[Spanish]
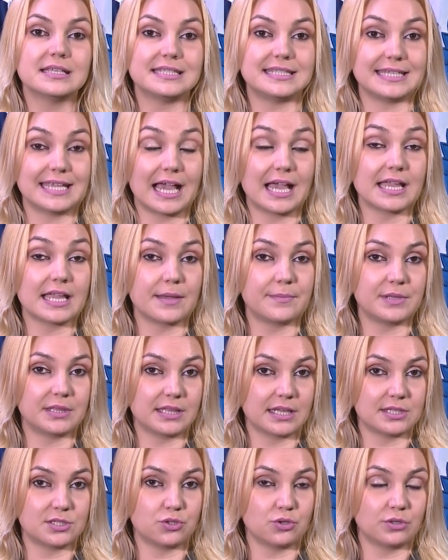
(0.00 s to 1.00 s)
Si hay
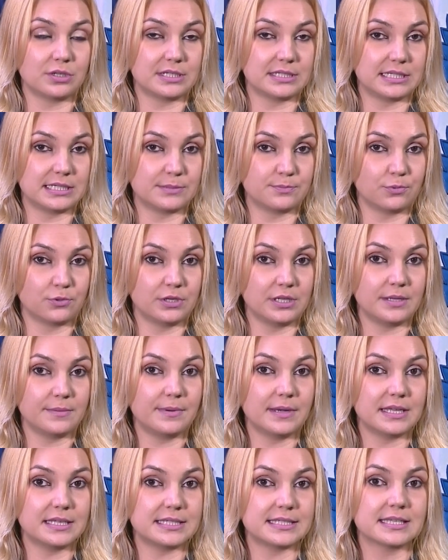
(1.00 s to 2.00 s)
habitaciones
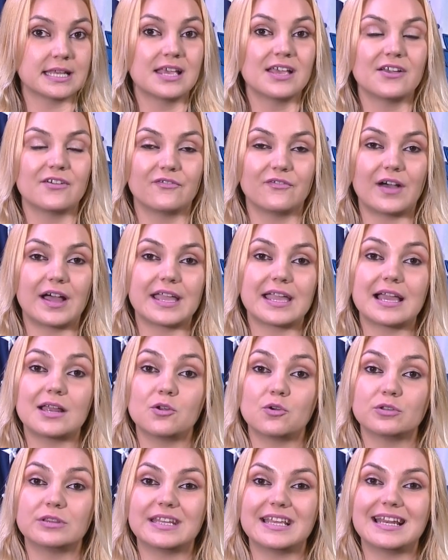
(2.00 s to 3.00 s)
disponibles, vaya al
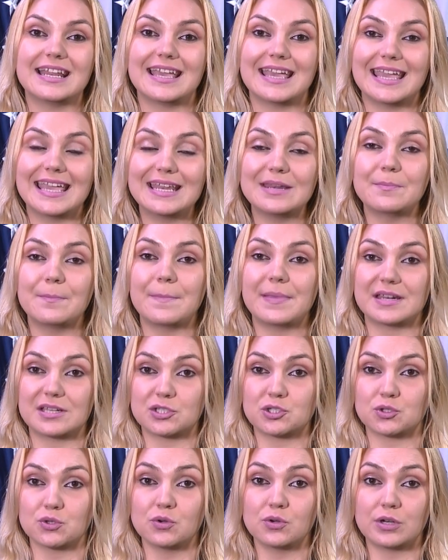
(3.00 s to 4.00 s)
hotel en
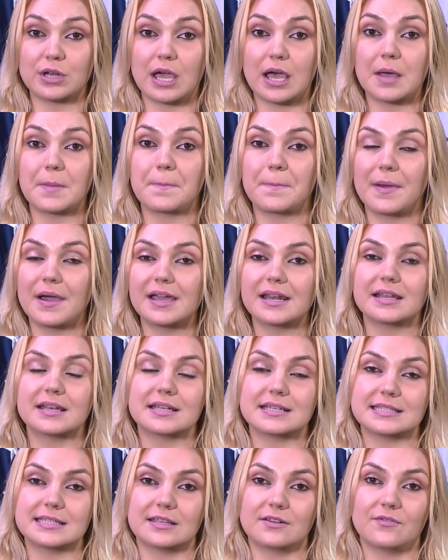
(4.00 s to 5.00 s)
persona para
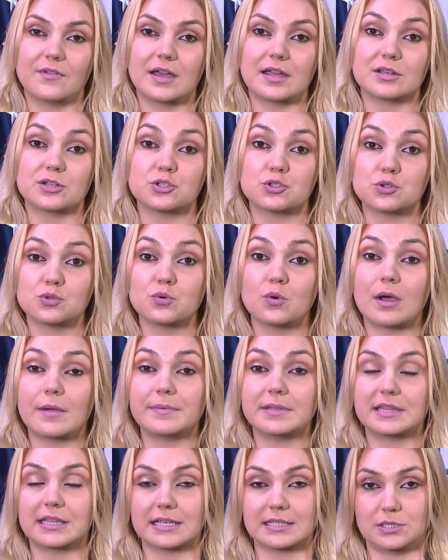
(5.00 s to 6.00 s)
reservar su
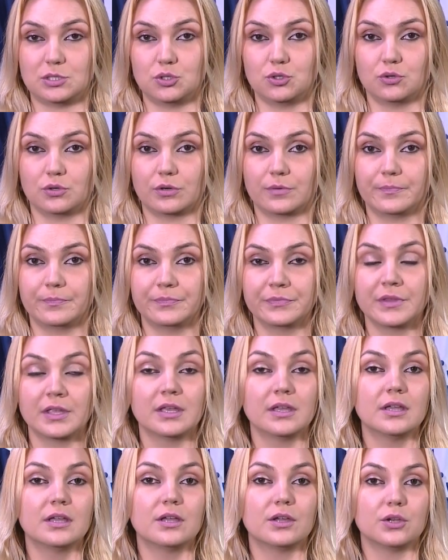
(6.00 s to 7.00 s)
habitación.
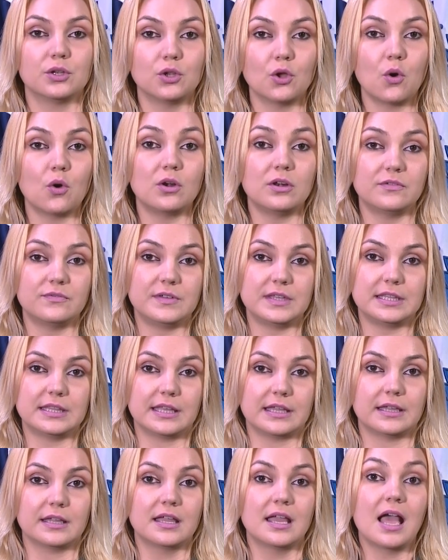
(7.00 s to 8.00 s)
No
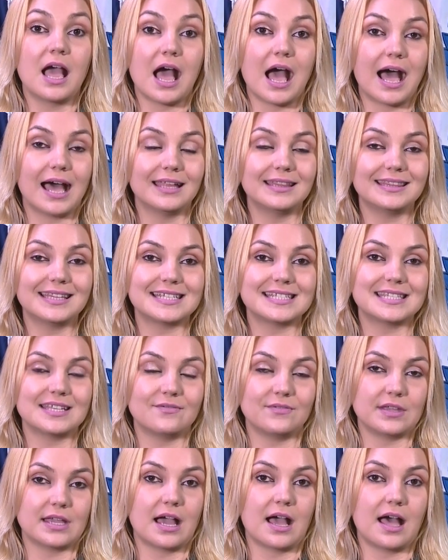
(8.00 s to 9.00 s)
olvide, antes de
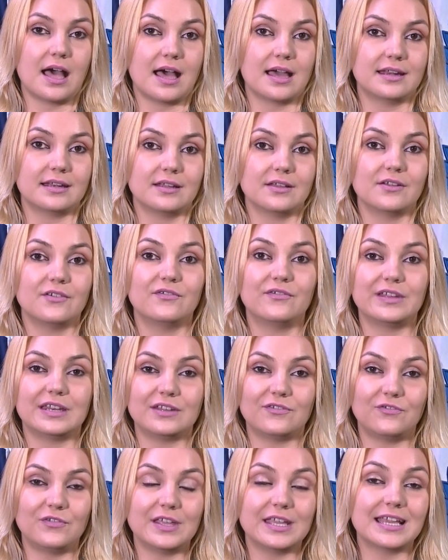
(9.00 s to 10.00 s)
viajar,
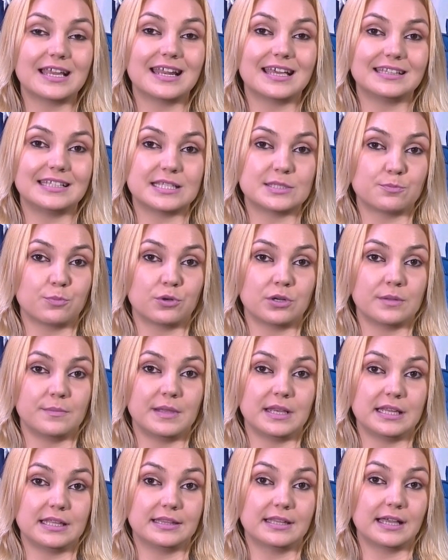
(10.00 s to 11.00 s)
verifique la
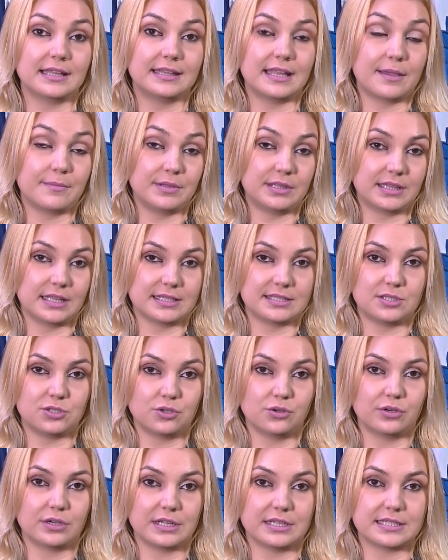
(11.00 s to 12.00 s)
disponibilidad de
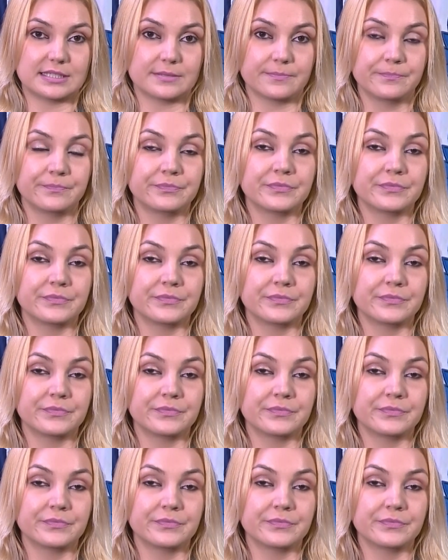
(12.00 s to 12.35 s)
habitaciones.